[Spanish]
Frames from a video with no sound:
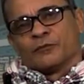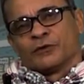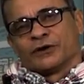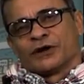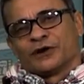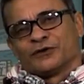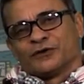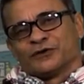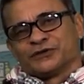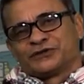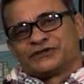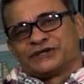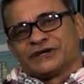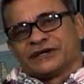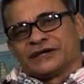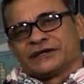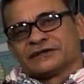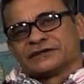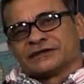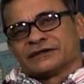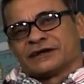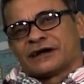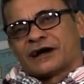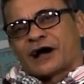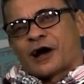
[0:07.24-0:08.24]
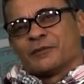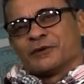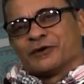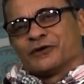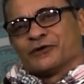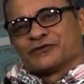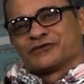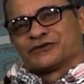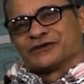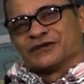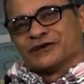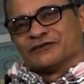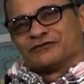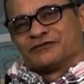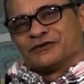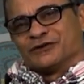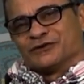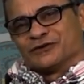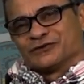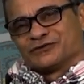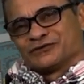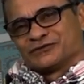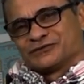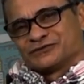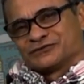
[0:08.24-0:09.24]
Buenas noches, amigos
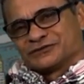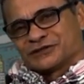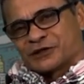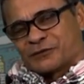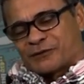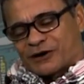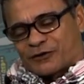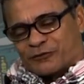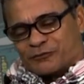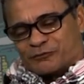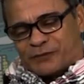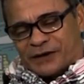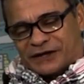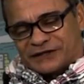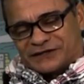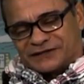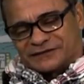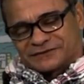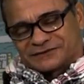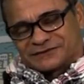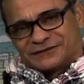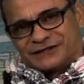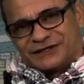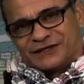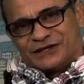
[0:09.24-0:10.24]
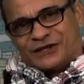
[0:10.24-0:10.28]
cinéfilos que me acompañan.